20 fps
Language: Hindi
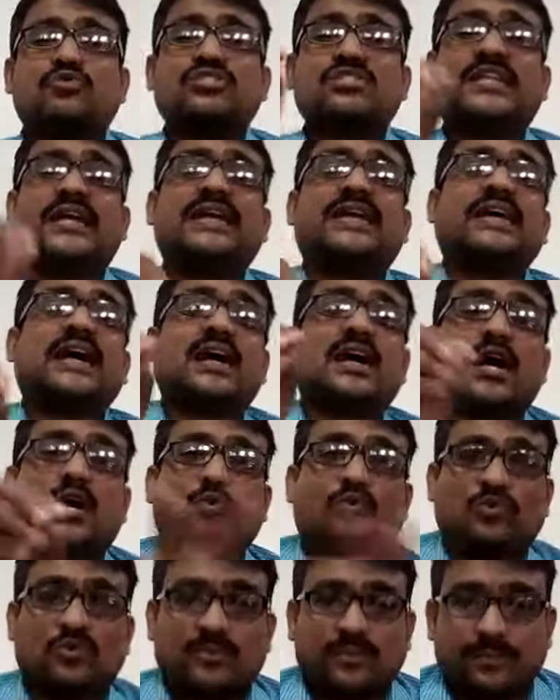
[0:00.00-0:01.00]
उस स्टेट का
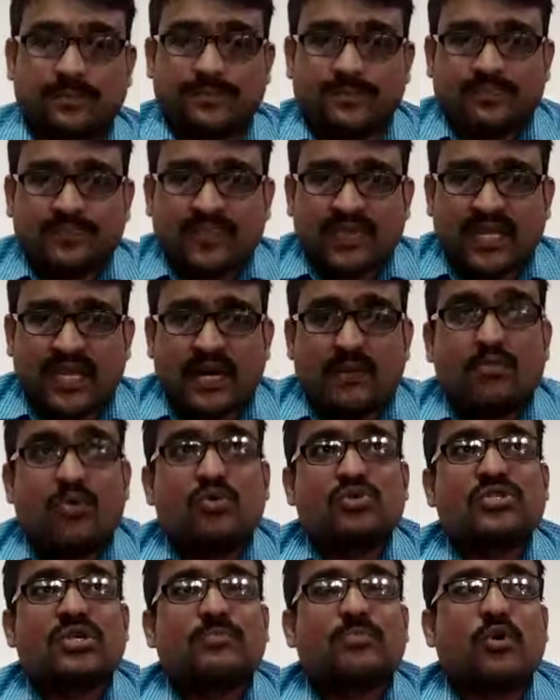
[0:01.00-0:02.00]
कानून अब
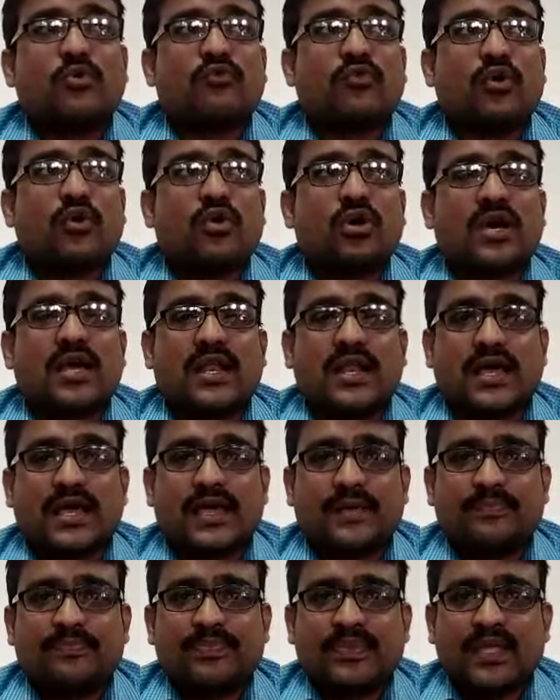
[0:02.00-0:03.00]
वो सबको फॉलो करना
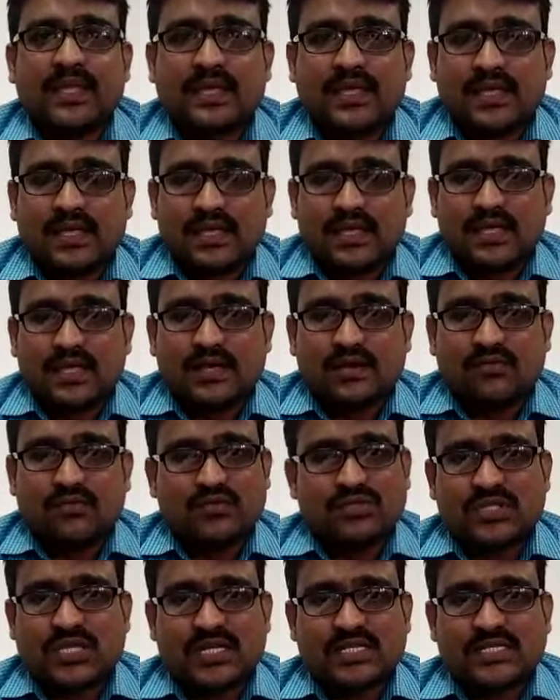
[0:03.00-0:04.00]
है
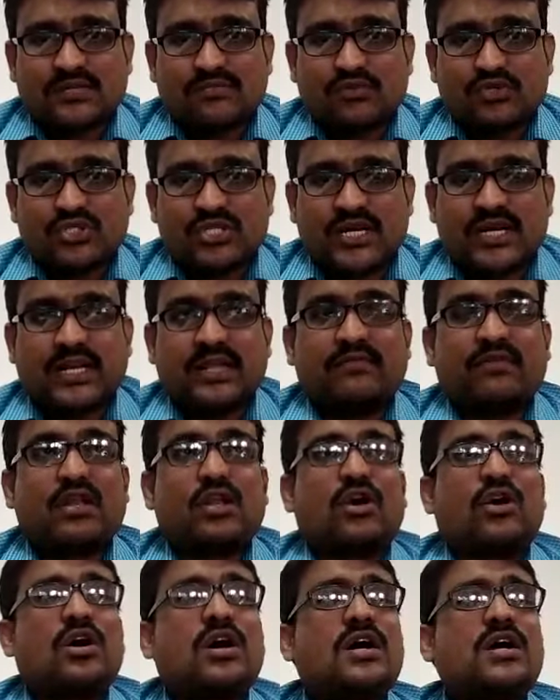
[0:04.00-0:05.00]
उस तरह से वो स्टेट लेवल
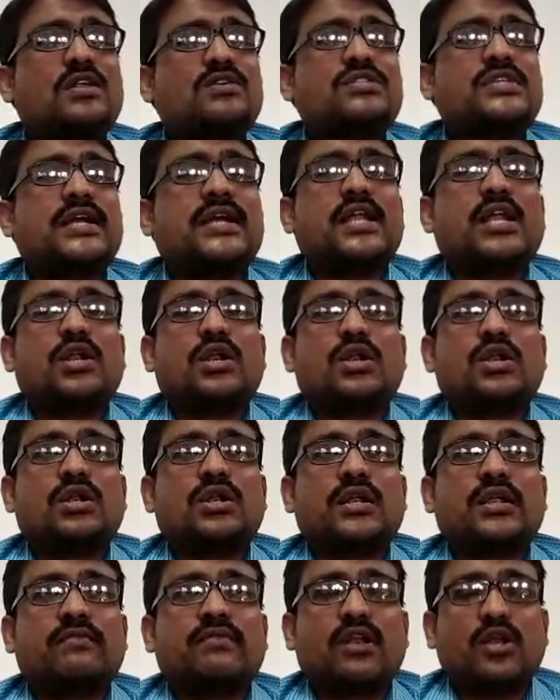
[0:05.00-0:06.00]
लॉ अगर सेंट्रल
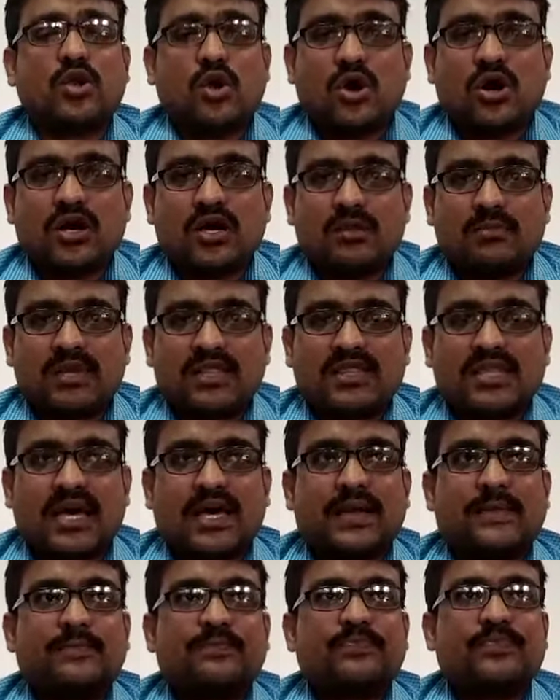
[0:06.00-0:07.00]
लेवल लॉ अगर बनता
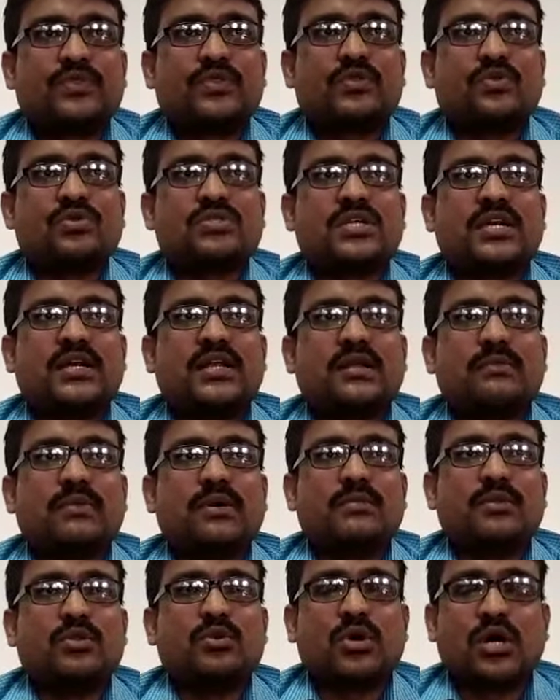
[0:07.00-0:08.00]
है तो सेंटर
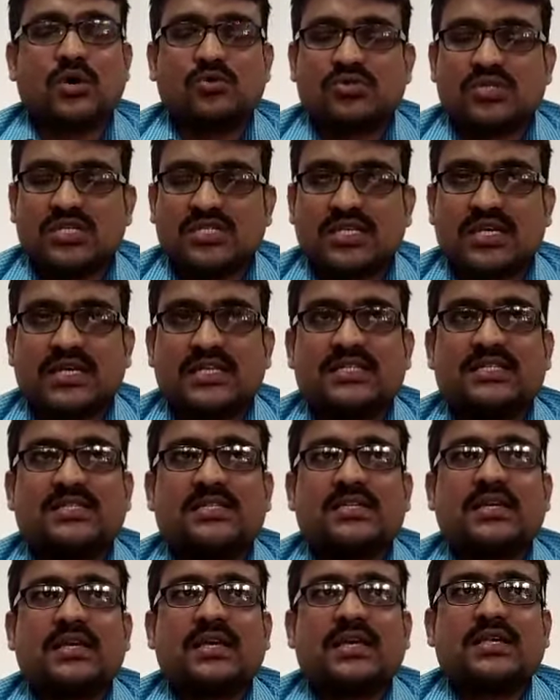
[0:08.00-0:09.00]
में भी दो हाउसेस है
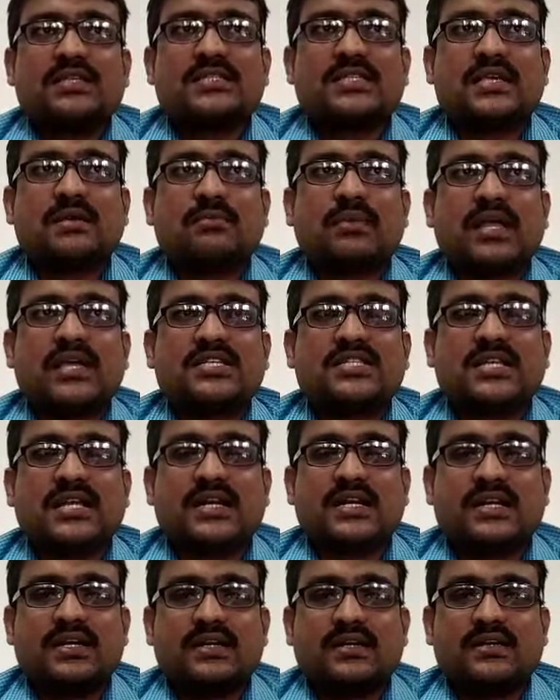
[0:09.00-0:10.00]
सेम लाइक
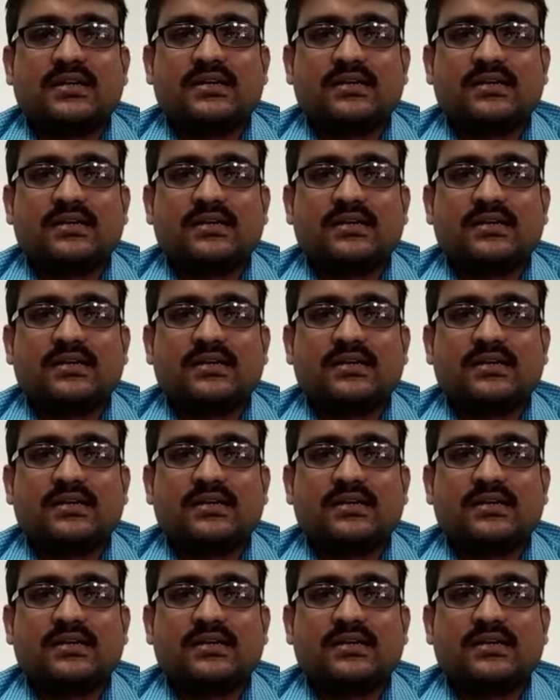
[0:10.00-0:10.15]
स्टेट